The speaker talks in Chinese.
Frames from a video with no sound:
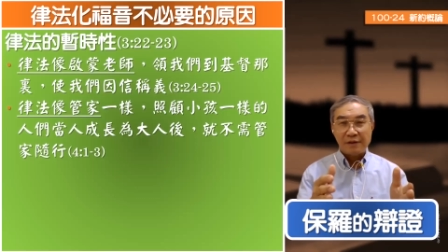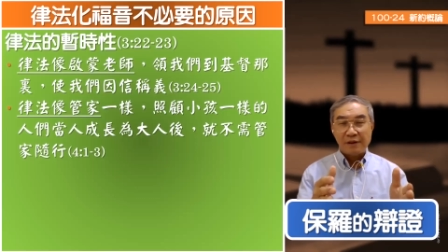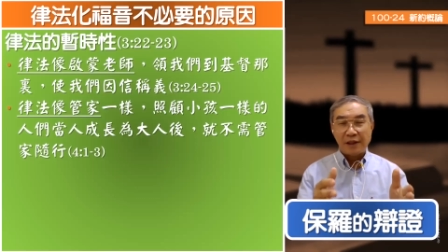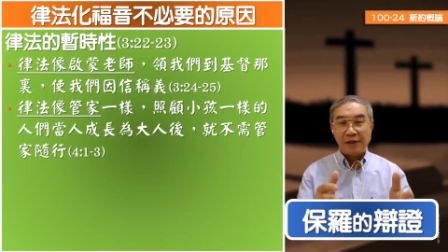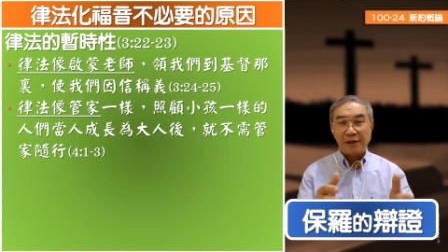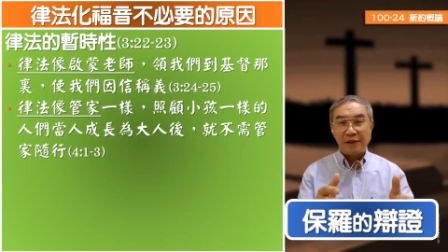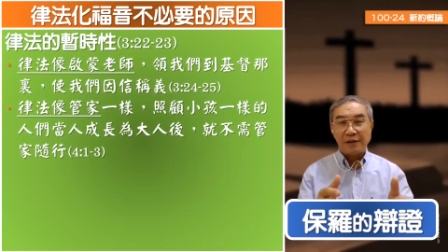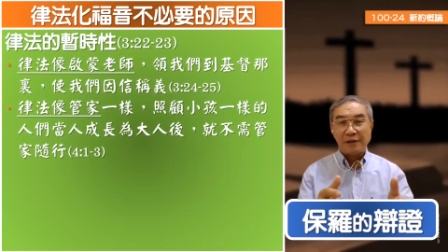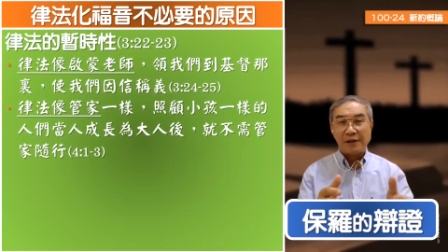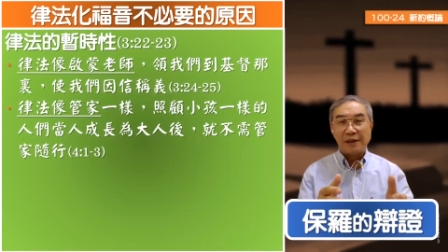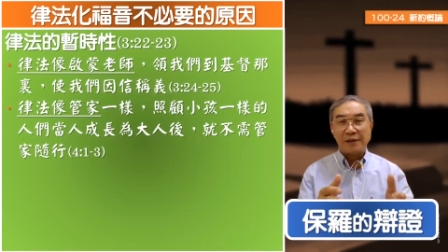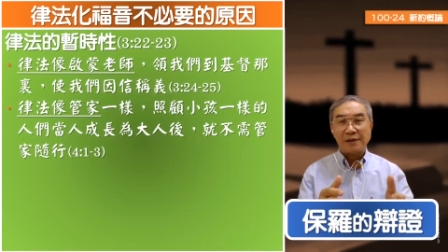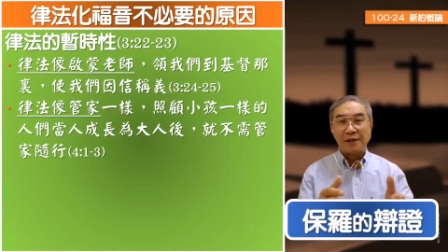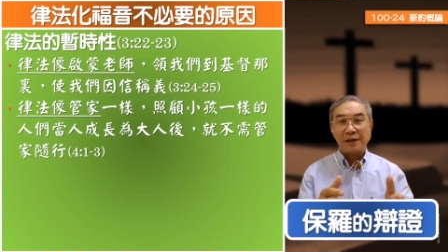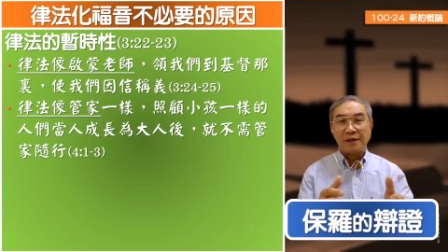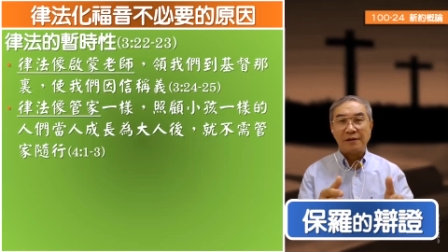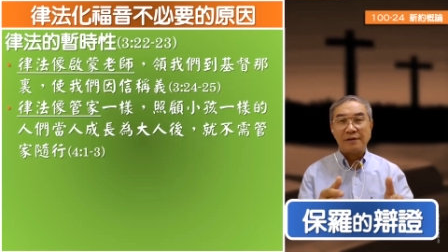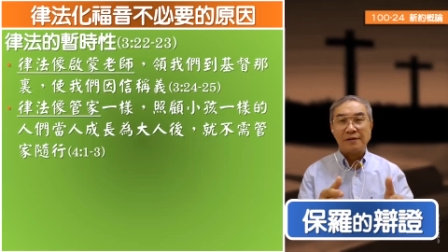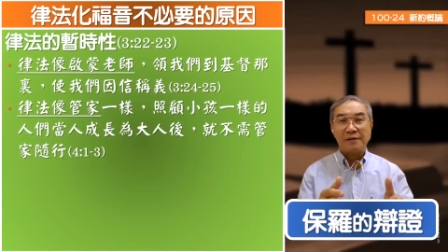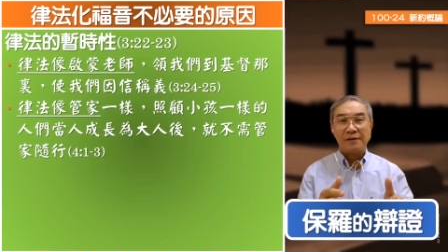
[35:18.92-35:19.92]
带领大
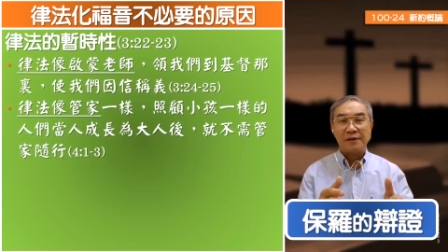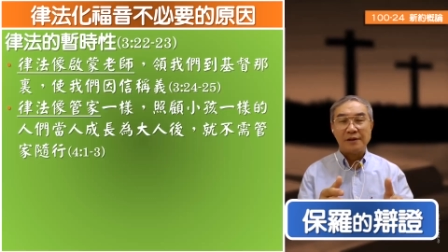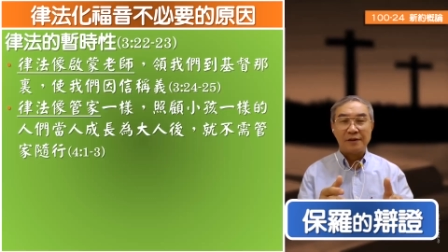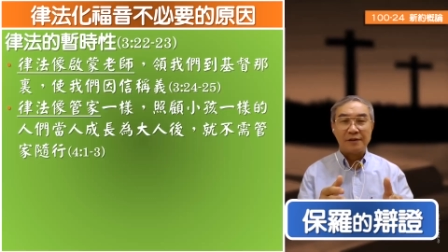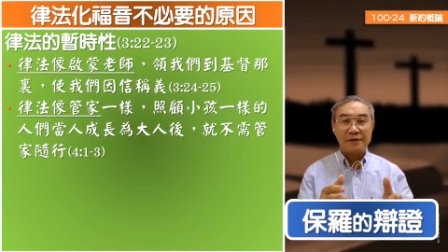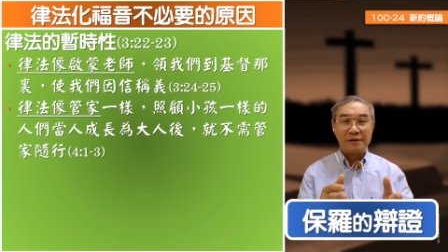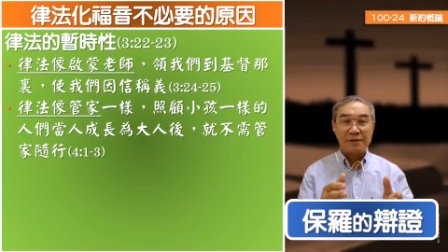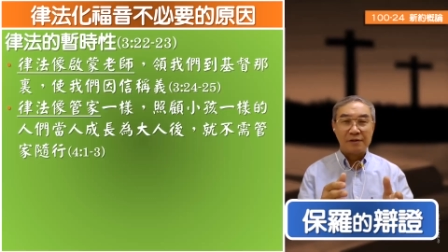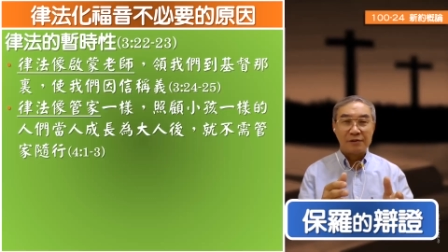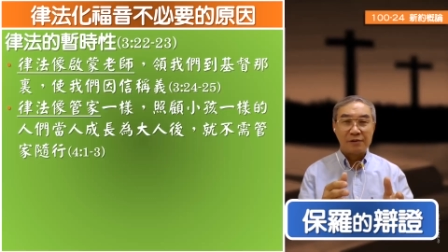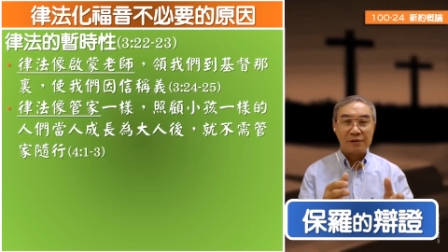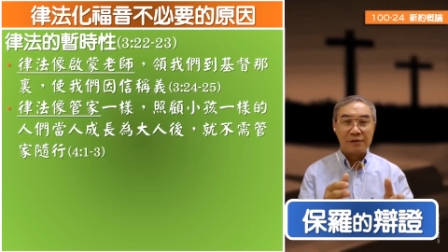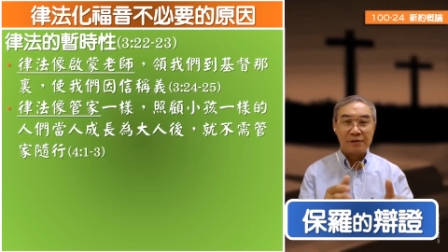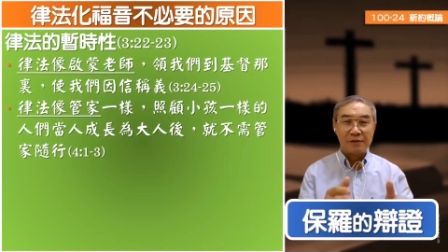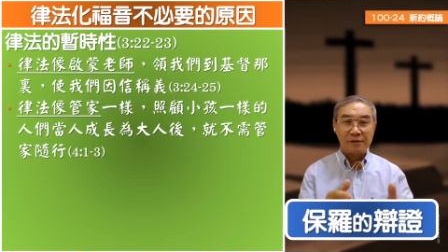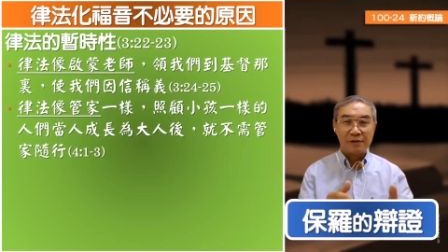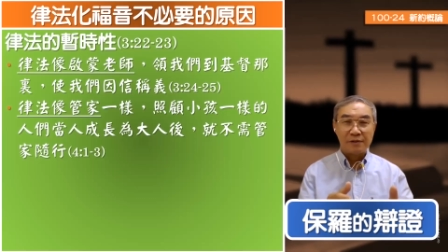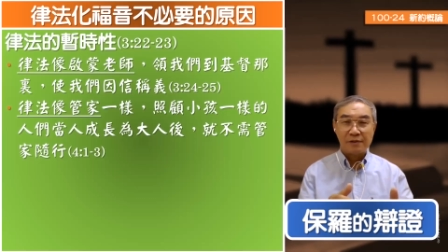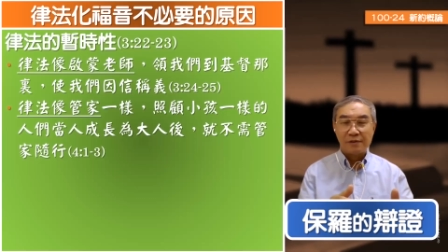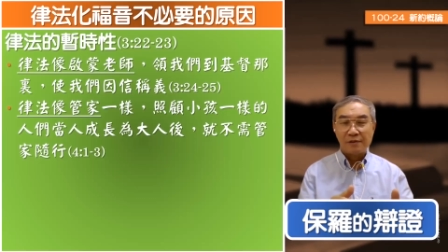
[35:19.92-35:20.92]
家啊，遵
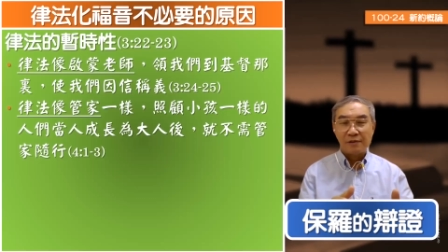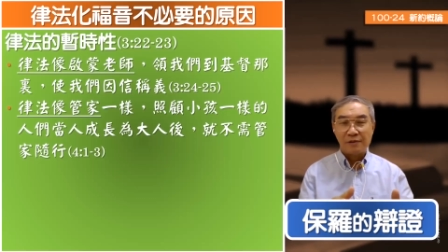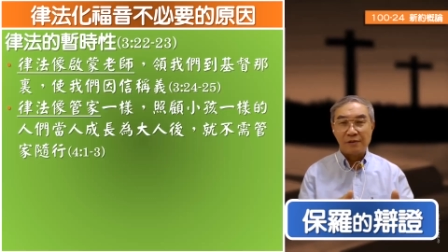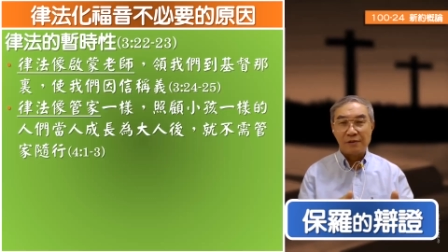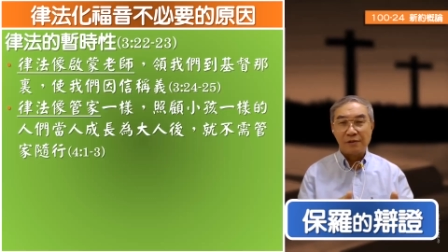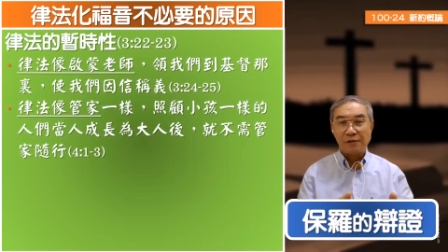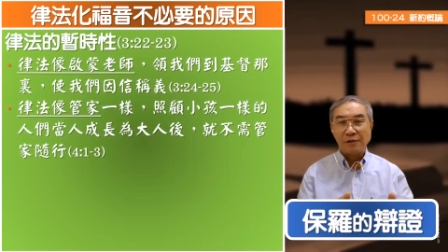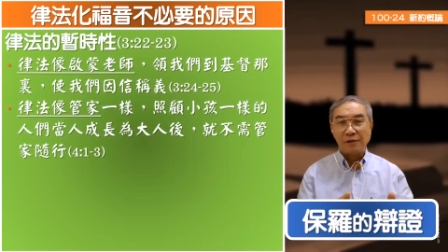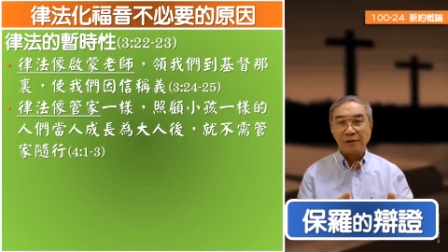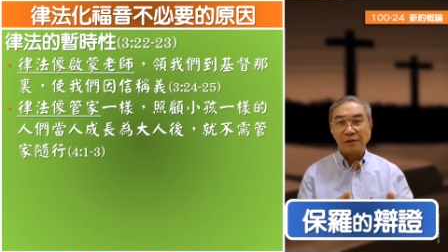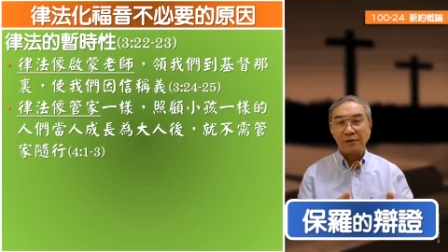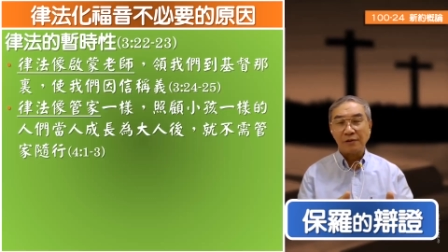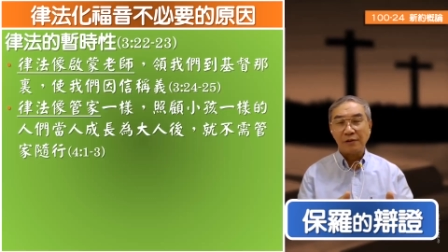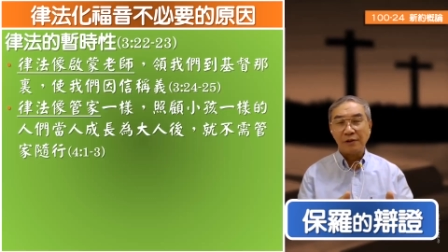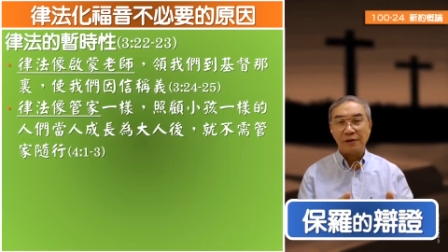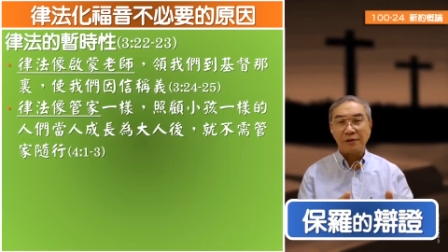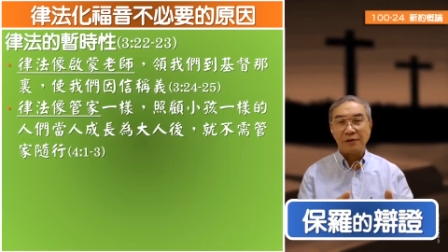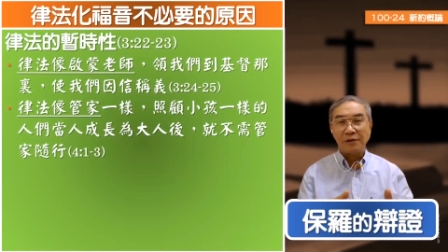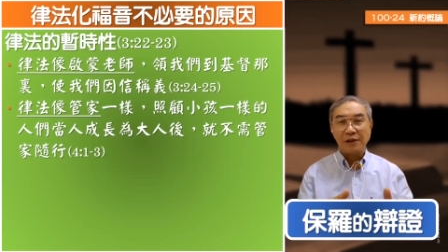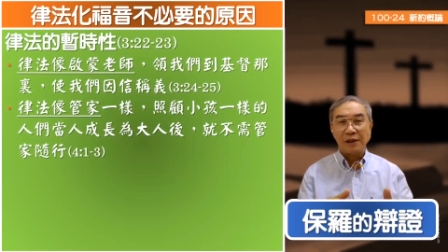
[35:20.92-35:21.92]
遵守规
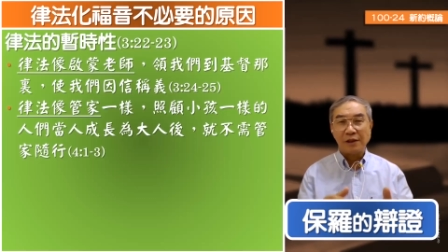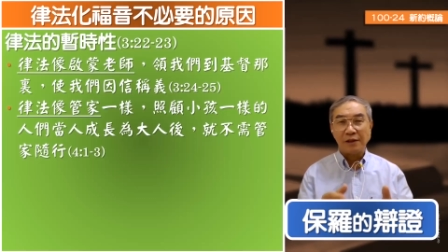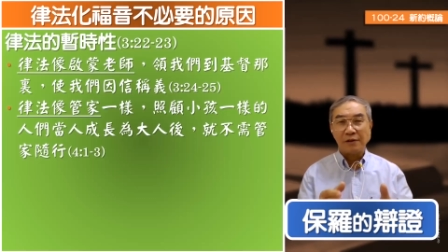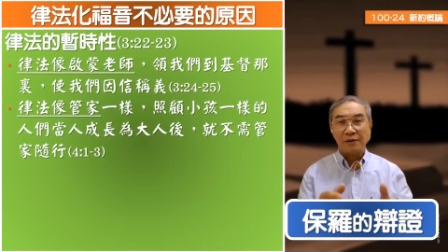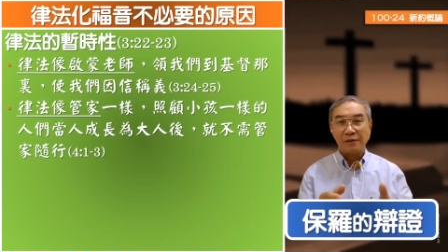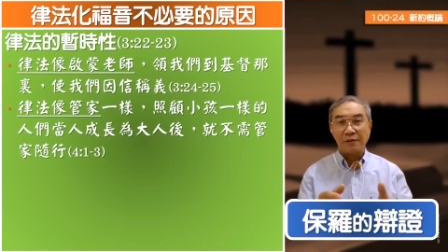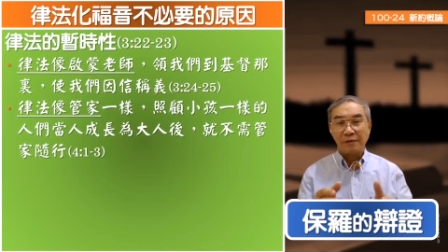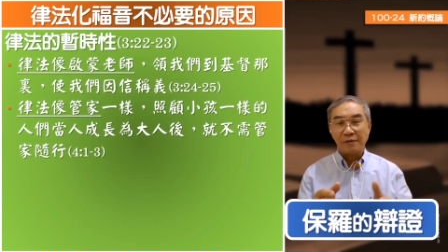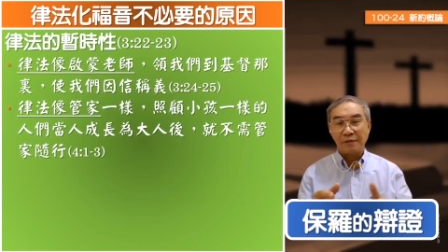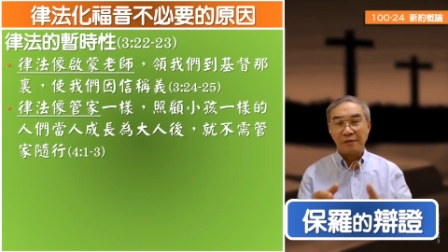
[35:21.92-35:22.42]
矩，然后